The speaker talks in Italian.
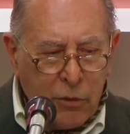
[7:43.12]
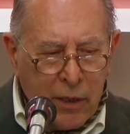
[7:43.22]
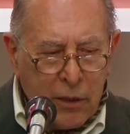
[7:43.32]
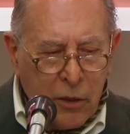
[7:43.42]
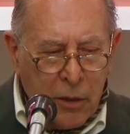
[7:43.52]

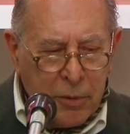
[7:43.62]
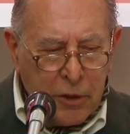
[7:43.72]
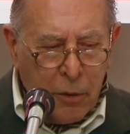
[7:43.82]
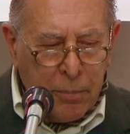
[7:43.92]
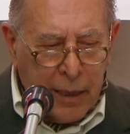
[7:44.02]
nella sua
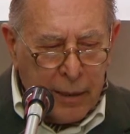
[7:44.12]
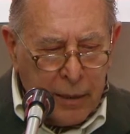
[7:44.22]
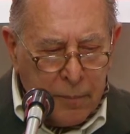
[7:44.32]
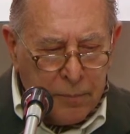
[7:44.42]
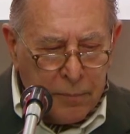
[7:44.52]
azione
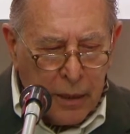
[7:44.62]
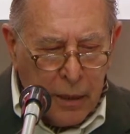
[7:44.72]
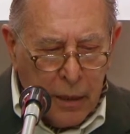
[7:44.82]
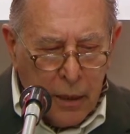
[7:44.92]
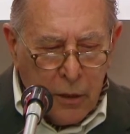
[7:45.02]
episcopale.
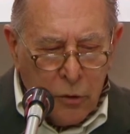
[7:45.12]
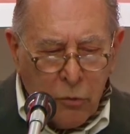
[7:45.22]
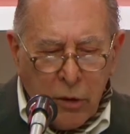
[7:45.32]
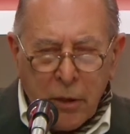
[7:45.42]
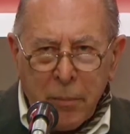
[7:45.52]

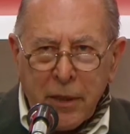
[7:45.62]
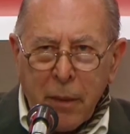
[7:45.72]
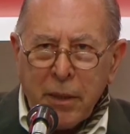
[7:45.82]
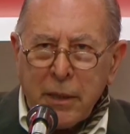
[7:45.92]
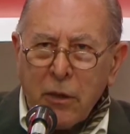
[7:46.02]
Dunque
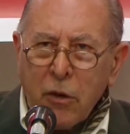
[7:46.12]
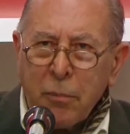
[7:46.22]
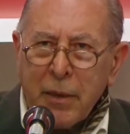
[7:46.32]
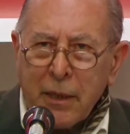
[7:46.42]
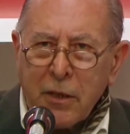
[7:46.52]
si potrebbe
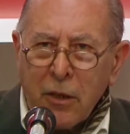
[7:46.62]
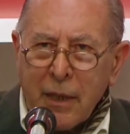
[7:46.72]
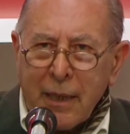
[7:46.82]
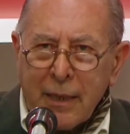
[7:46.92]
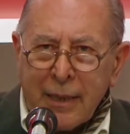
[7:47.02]
dire
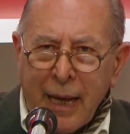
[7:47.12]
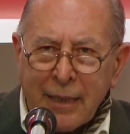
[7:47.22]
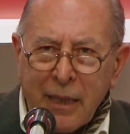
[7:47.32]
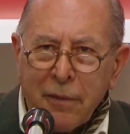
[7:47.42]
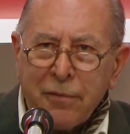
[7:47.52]
un'operazione
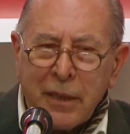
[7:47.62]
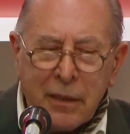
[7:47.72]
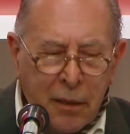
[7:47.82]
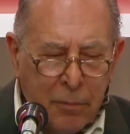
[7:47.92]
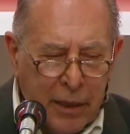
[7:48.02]
tentata a
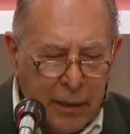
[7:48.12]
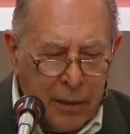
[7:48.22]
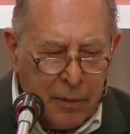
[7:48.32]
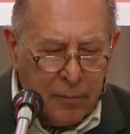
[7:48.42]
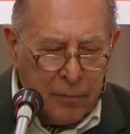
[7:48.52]
fin di
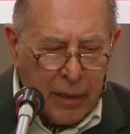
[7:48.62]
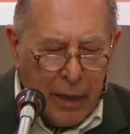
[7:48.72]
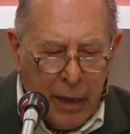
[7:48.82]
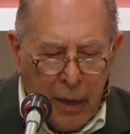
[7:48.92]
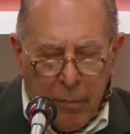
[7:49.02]
bene.
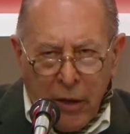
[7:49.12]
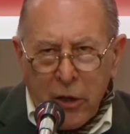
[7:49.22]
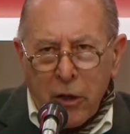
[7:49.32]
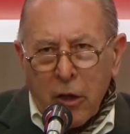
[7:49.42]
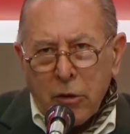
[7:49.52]

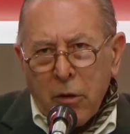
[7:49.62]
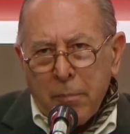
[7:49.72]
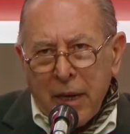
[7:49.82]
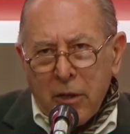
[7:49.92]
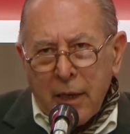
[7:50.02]
Ma io
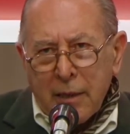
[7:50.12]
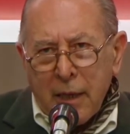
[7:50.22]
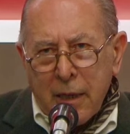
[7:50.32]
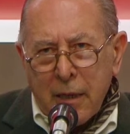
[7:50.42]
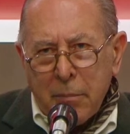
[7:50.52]
ricordo una
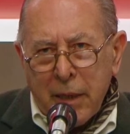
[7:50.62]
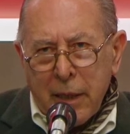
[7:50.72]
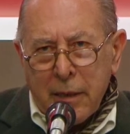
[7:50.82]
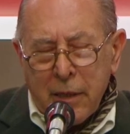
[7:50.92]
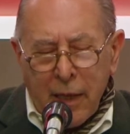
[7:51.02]
pagina
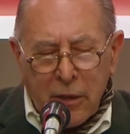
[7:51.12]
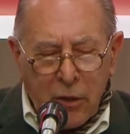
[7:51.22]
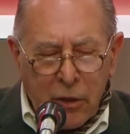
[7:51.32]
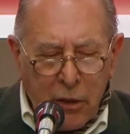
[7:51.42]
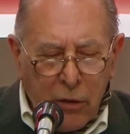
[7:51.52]
terribile di
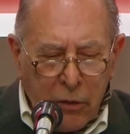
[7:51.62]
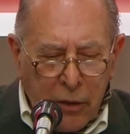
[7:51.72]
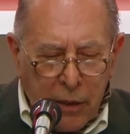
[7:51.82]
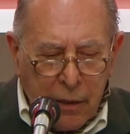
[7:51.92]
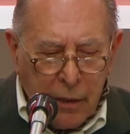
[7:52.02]
Ignazio
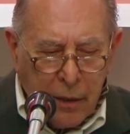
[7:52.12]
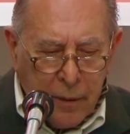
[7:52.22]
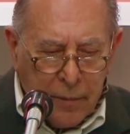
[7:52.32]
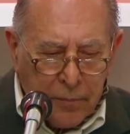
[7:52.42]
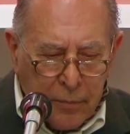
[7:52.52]

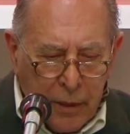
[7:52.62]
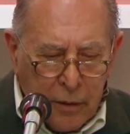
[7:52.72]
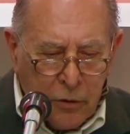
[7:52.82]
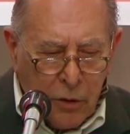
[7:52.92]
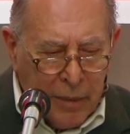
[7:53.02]
Silone
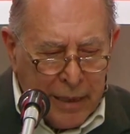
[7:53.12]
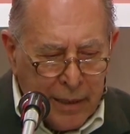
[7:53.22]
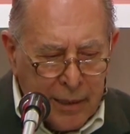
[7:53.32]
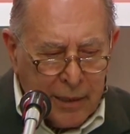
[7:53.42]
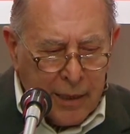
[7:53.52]
sui
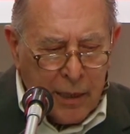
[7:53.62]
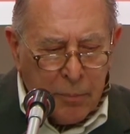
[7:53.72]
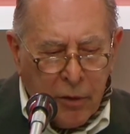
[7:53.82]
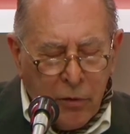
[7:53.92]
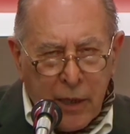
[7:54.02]
mali
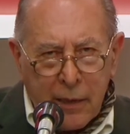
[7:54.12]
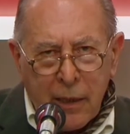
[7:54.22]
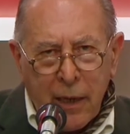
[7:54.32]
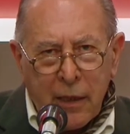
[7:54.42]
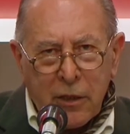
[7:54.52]
ecclesiali
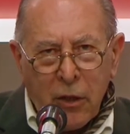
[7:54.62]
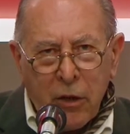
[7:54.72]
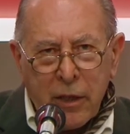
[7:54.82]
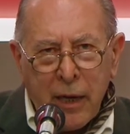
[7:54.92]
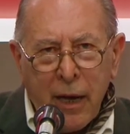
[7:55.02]
provocati nella
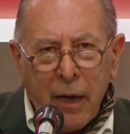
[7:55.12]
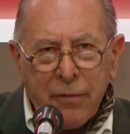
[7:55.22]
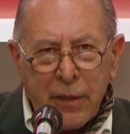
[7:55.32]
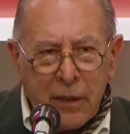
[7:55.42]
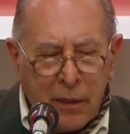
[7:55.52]

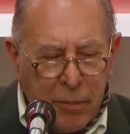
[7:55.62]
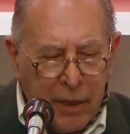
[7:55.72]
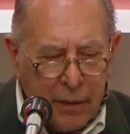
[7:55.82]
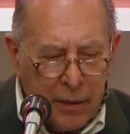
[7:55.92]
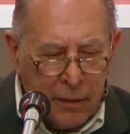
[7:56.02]
storia a fin
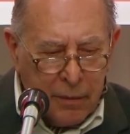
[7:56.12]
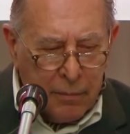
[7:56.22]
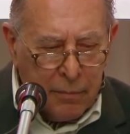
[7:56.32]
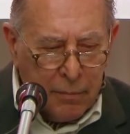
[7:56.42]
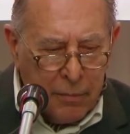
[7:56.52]
di bene,